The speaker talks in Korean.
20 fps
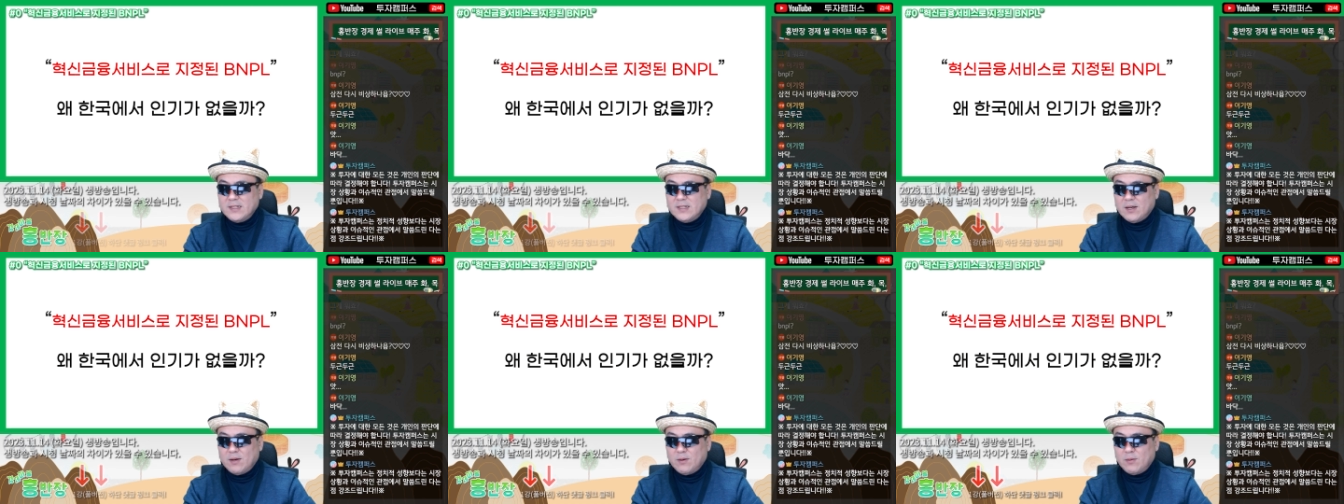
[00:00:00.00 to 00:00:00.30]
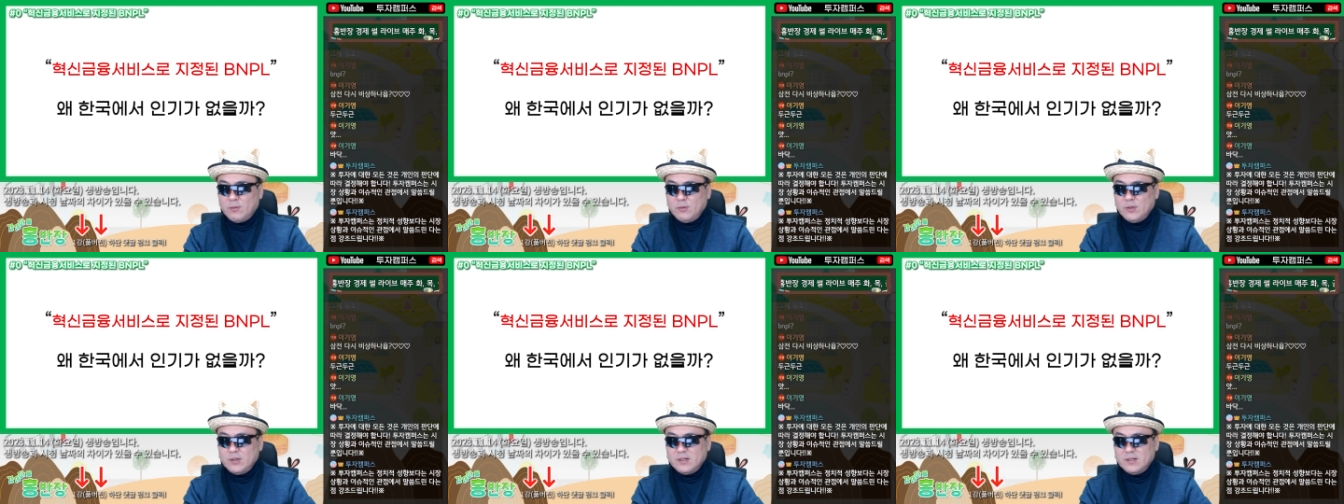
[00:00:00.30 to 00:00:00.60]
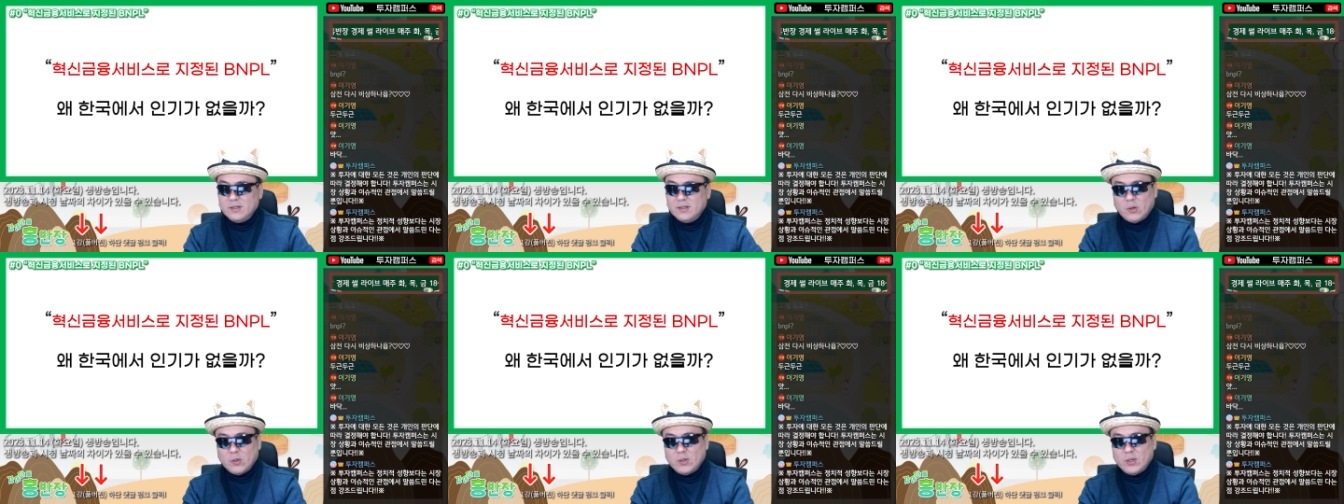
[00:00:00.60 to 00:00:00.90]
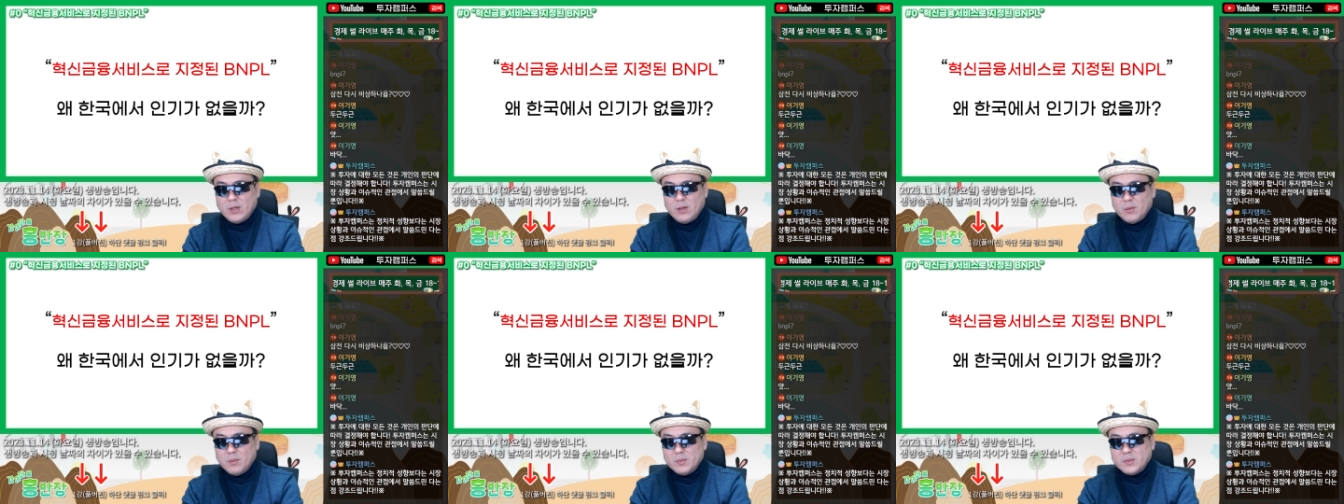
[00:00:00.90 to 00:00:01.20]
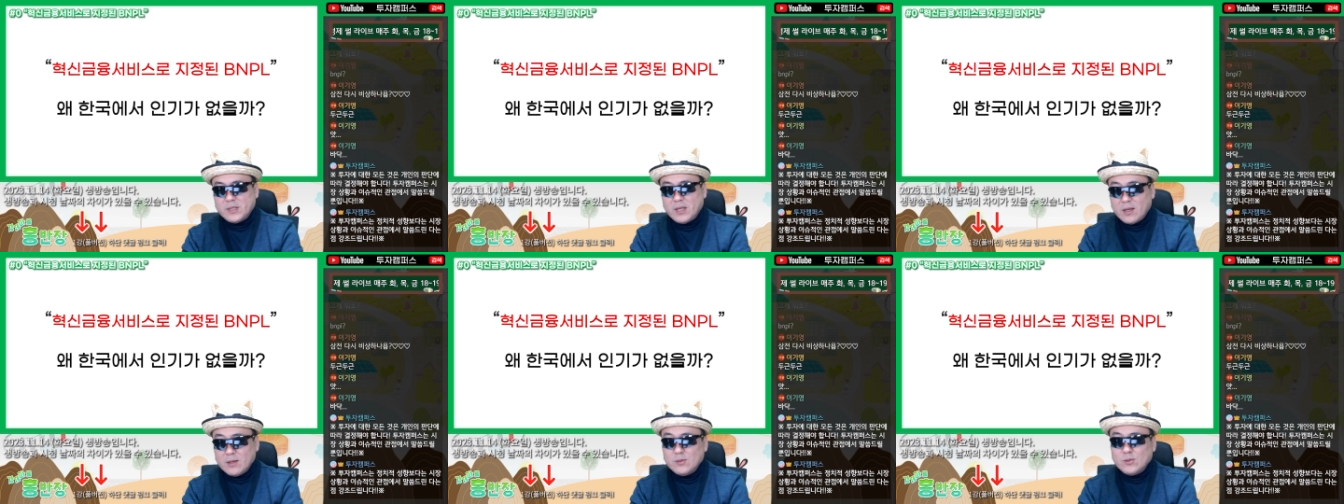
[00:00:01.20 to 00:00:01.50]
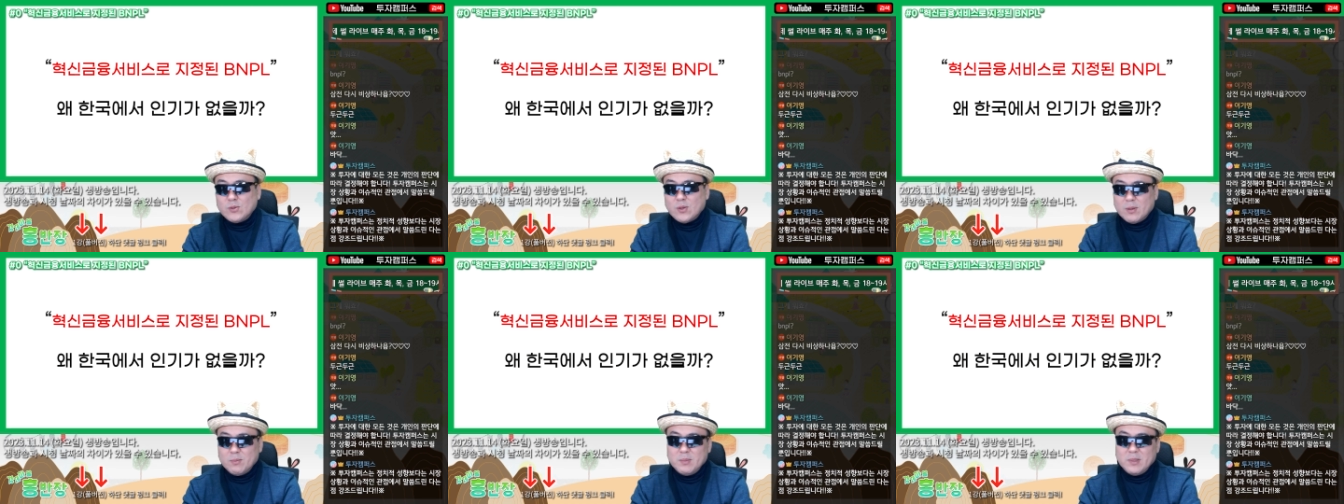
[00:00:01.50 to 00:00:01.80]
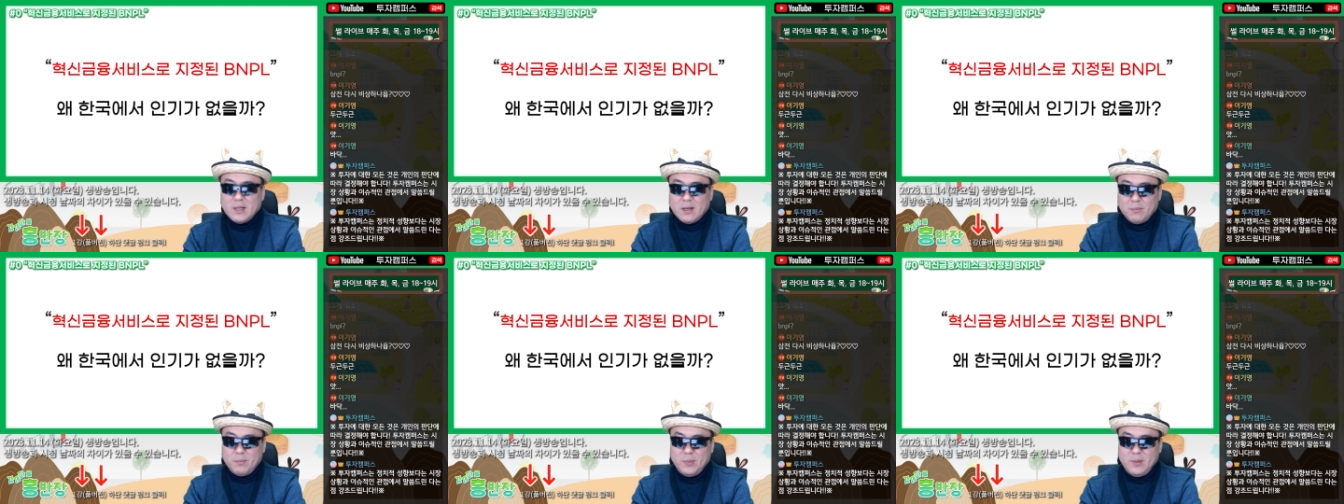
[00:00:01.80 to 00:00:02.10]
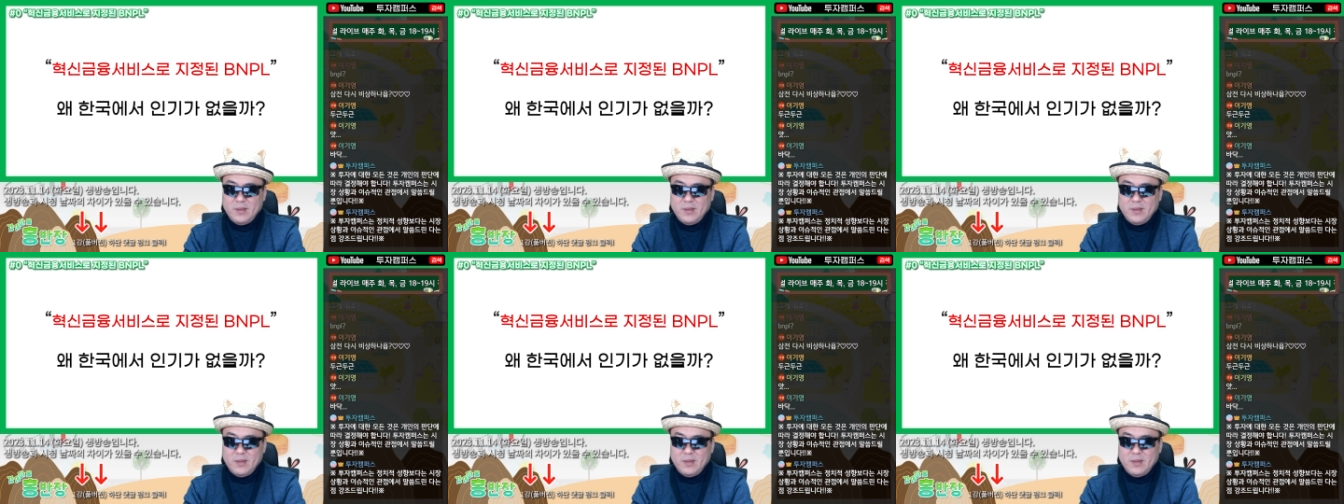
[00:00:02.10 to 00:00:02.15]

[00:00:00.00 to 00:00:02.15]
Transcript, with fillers: 자, 오늘은 어떻게 보면 생소합니다.